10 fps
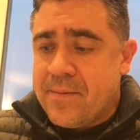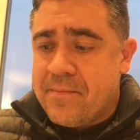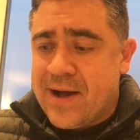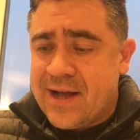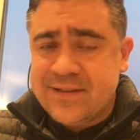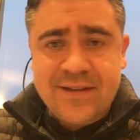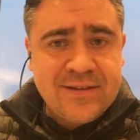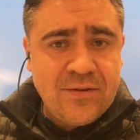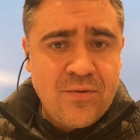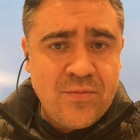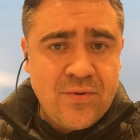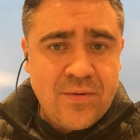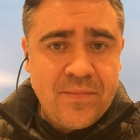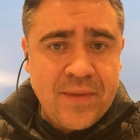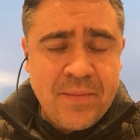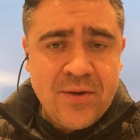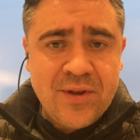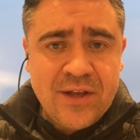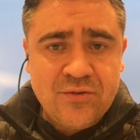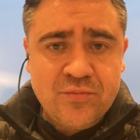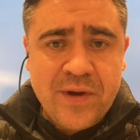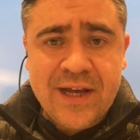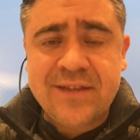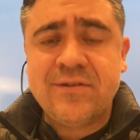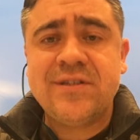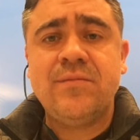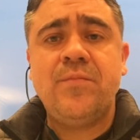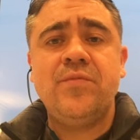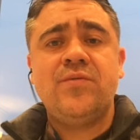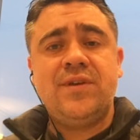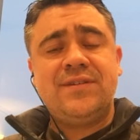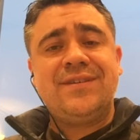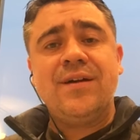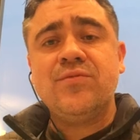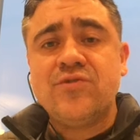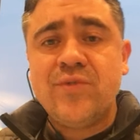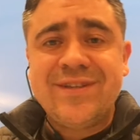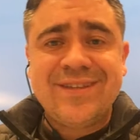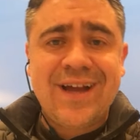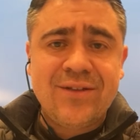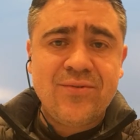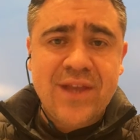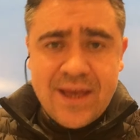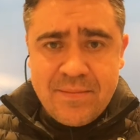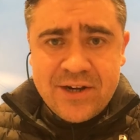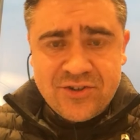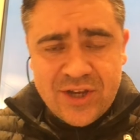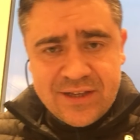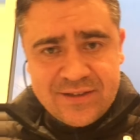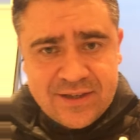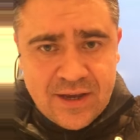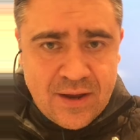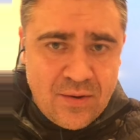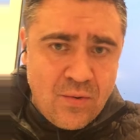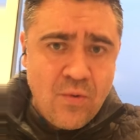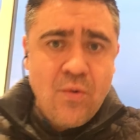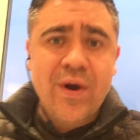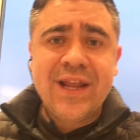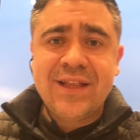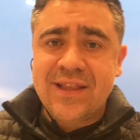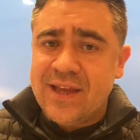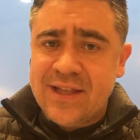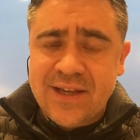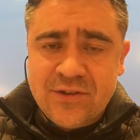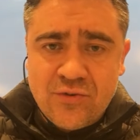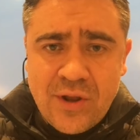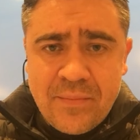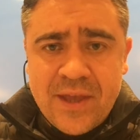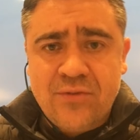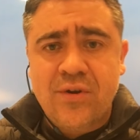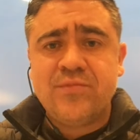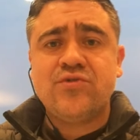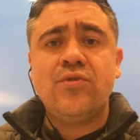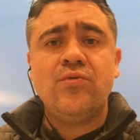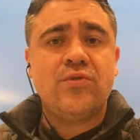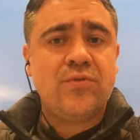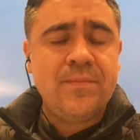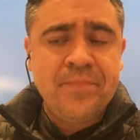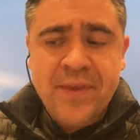Mas, assim como a maioria dos países, nós estamos no estado de emergência, ou quarentena e isolamento absoluto.